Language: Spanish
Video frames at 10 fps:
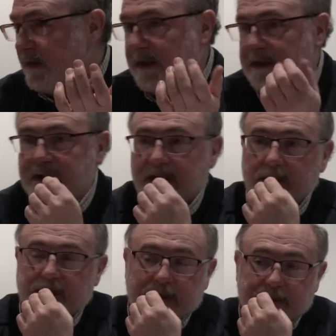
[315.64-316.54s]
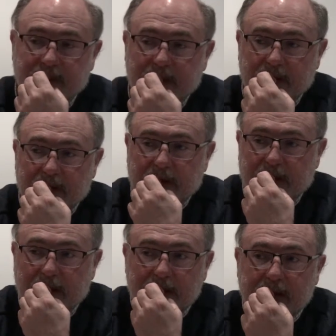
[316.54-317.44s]
tiene que ser de otra.
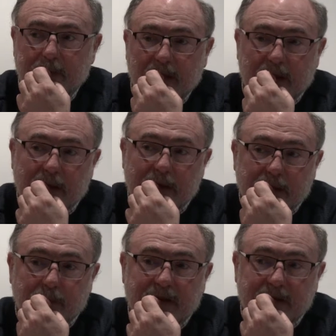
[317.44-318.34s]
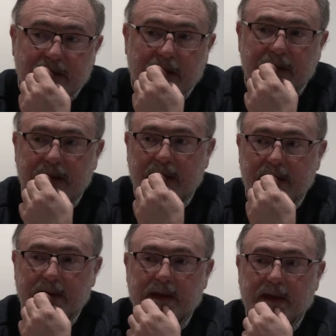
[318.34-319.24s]
El líder, parte de la
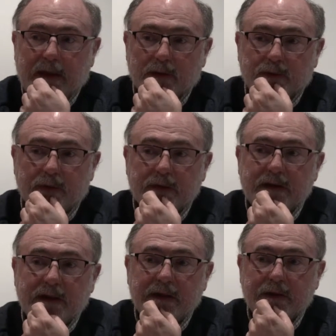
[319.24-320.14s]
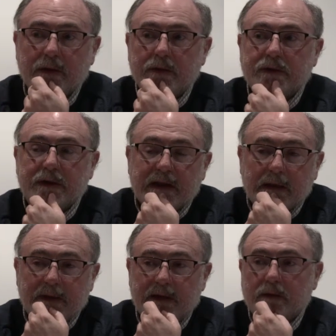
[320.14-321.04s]
idea de que la construcción del territorio tiene que
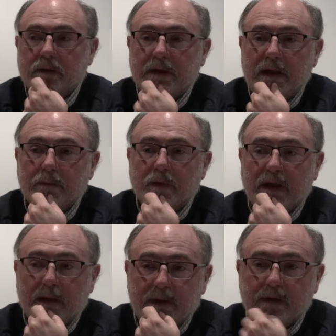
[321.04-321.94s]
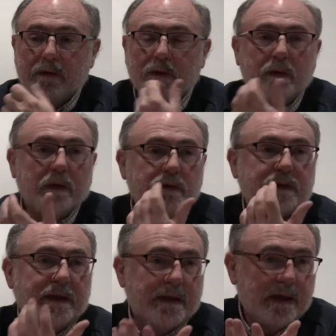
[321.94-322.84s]
ver con el empoderamiento de los ciudadanos
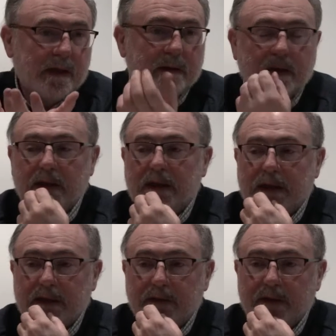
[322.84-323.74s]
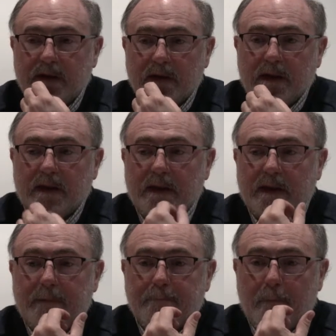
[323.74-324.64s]
que hay en él. Es decir,
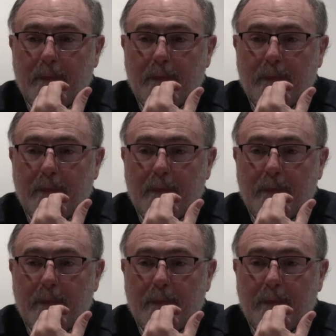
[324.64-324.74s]
que